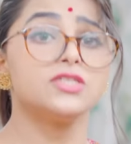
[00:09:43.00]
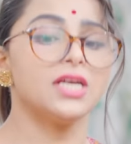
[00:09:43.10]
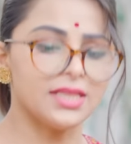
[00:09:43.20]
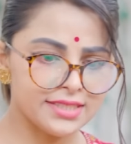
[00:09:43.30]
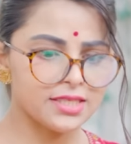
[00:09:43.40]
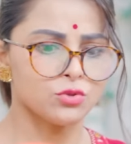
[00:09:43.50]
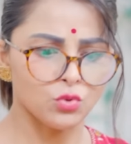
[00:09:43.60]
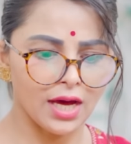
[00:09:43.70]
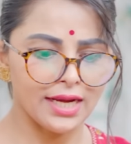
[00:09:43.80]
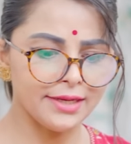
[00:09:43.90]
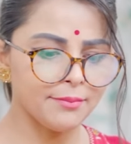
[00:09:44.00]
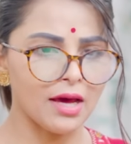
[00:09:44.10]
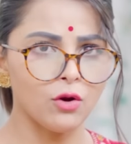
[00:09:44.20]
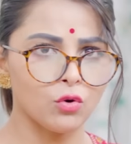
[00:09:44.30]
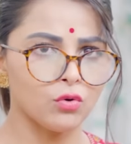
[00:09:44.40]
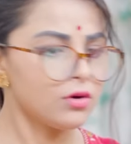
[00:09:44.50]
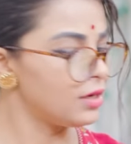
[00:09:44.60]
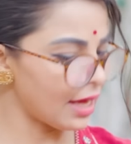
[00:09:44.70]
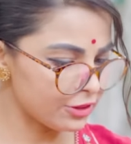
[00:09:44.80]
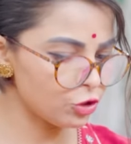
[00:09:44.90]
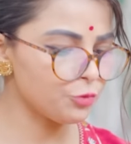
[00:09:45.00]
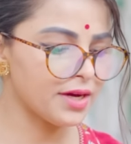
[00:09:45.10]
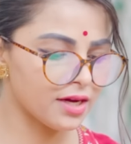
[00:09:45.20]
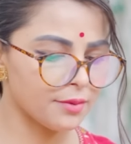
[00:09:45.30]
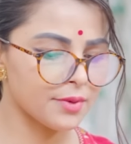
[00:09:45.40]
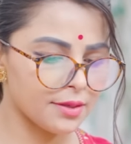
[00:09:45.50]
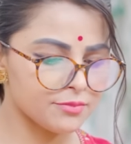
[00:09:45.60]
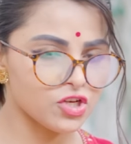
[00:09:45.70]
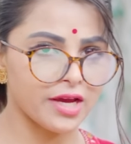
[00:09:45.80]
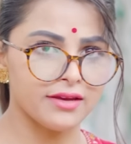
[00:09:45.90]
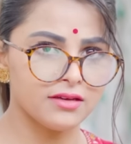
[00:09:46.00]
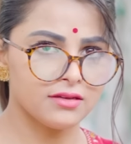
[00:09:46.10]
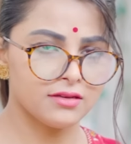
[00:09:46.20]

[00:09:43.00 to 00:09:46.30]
जल्दी से सुखा ले इन बालों को लाती हूँ मैं गरम गरम चाय